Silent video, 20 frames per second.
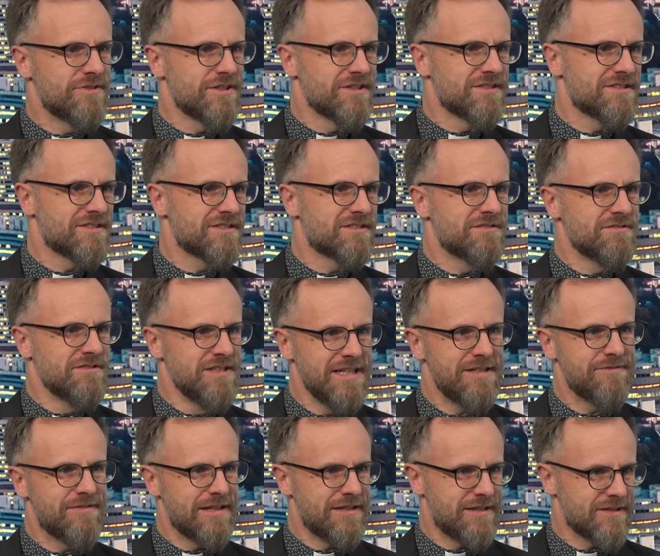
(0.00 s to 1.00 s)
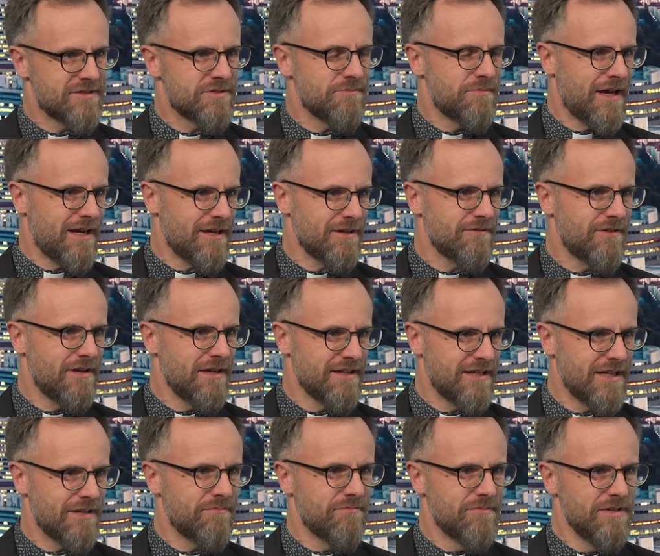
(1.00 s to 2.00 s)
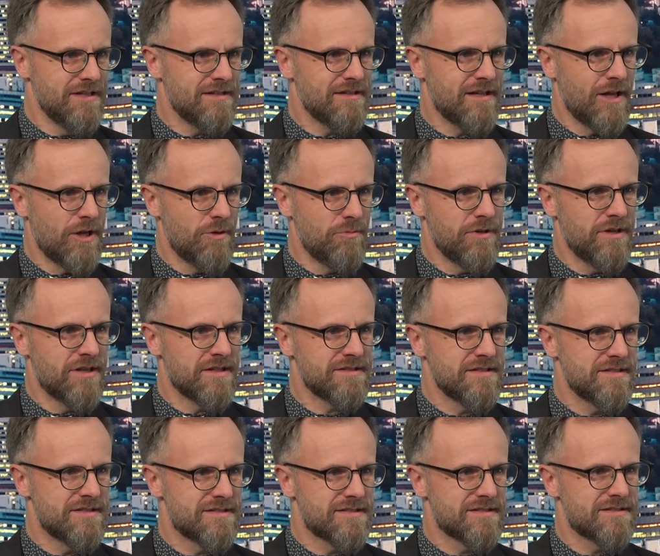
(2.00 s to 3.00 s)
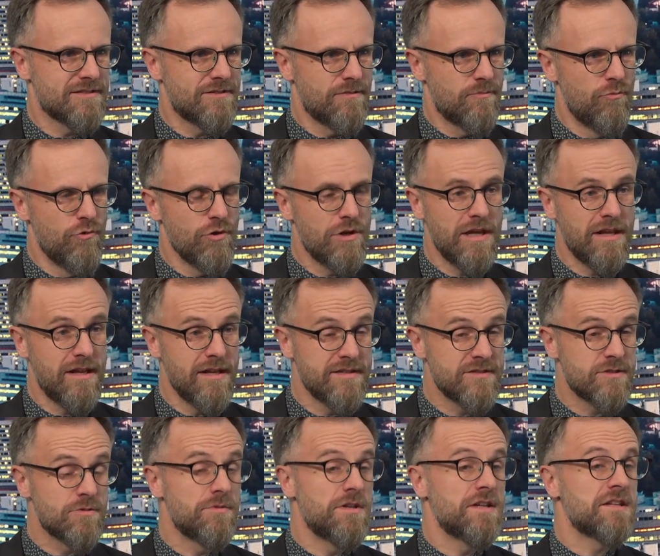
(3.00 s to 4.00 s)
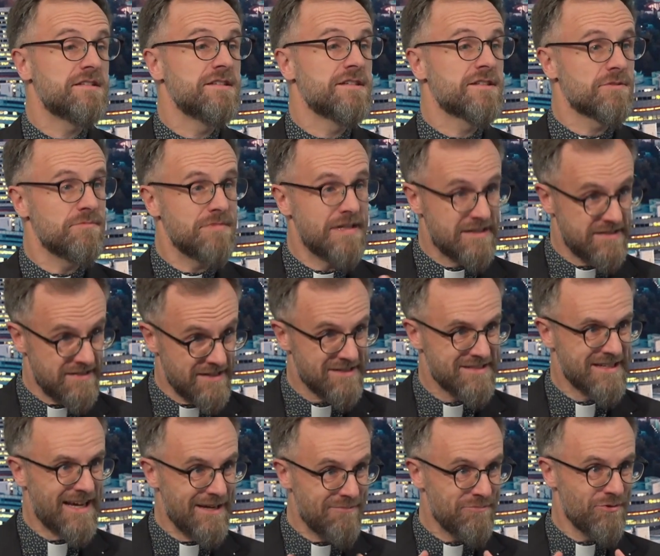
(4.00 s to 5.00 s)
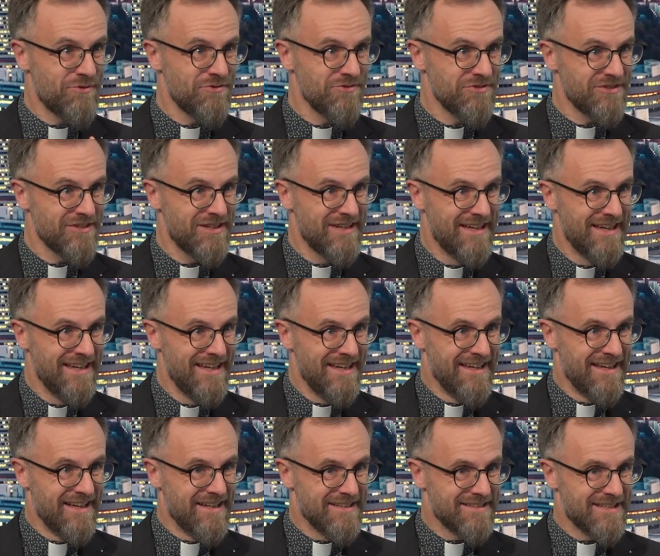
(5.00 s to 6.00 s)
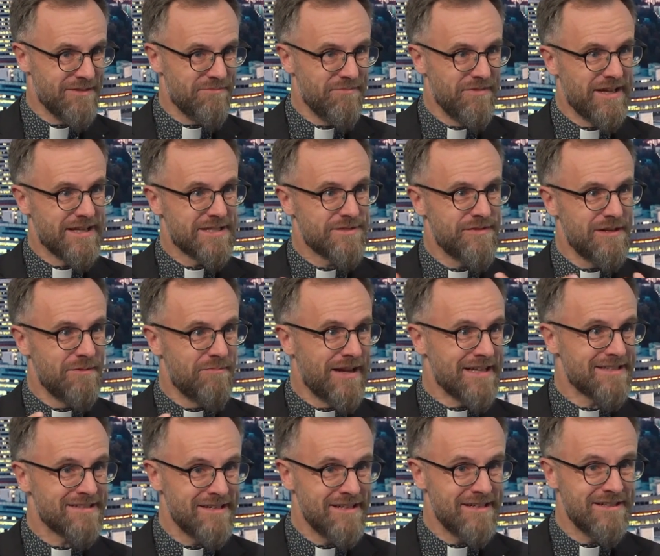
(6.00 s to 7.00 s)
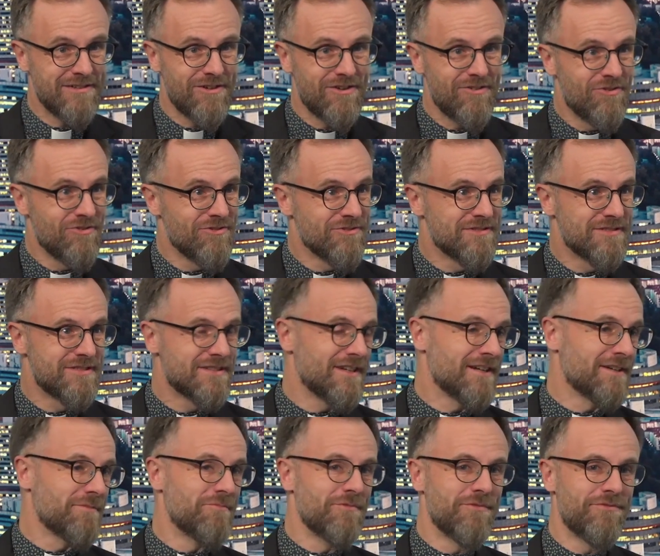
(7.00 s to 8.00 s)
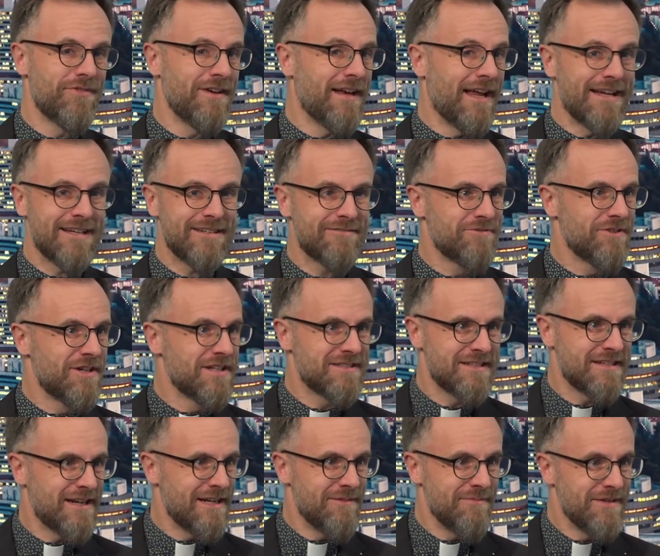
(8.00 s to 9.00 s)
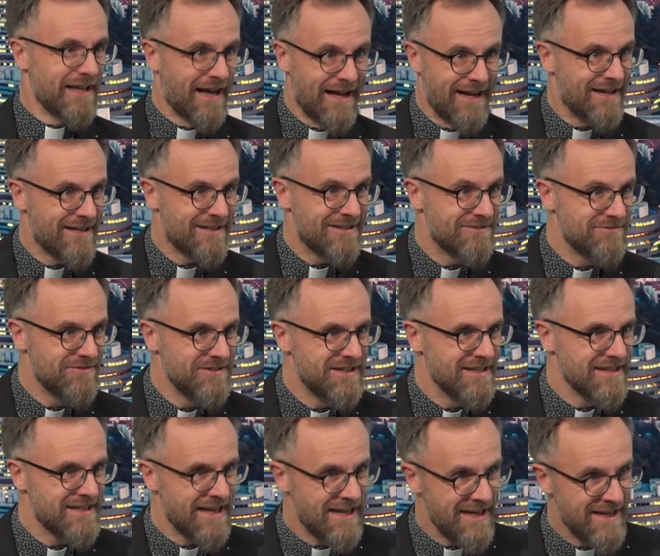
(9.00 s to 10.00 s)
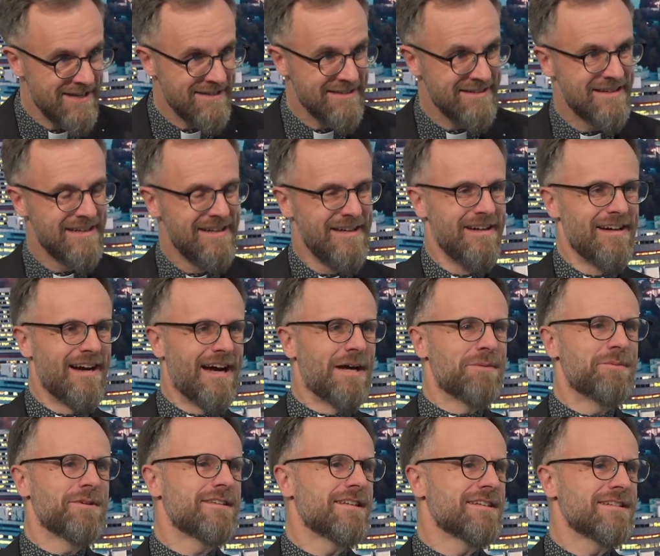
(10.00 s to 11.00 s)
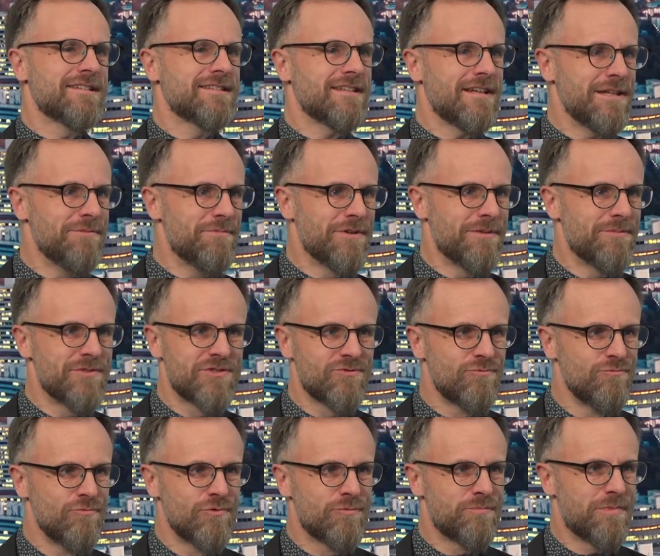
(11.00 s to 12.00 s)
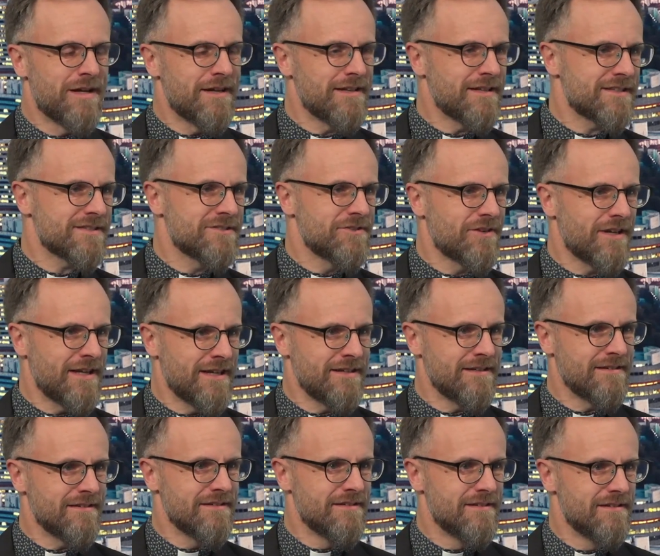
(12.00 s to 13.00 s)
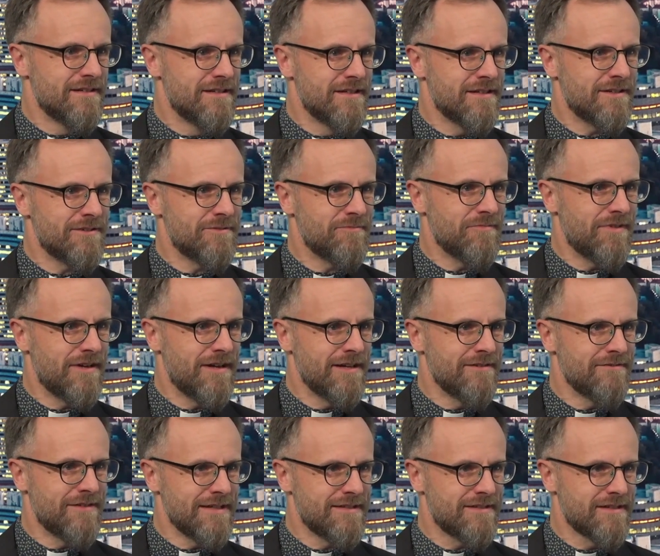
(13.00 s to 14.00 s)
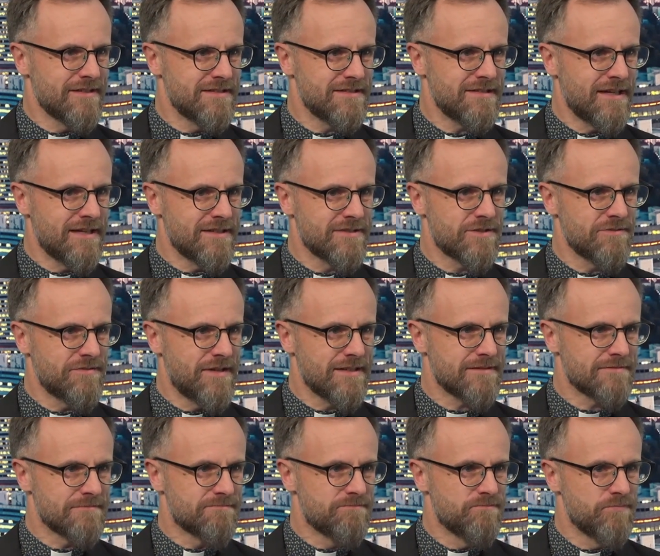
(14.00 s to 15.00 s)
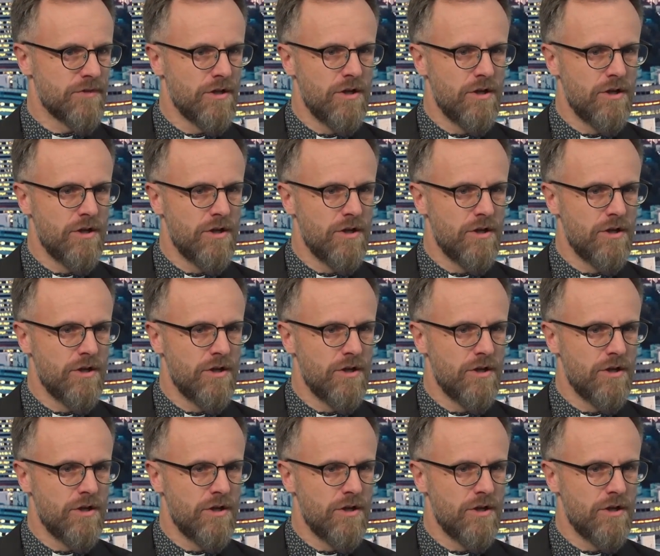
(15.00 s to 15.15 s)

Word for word: das nicht weiterzumachen, weil ich eben nicht glaube, dass es möglich ist, zumindest nicht zum jetzigen Zeitpunkt. Es geht mir jetzt viel besser und ähm, vielleicht würde es in einem Jahr wieder gehen, aber das ist ja niemandem zumutbar, jetzt noch ein, ähm, ein weiteres Jahr zu warten.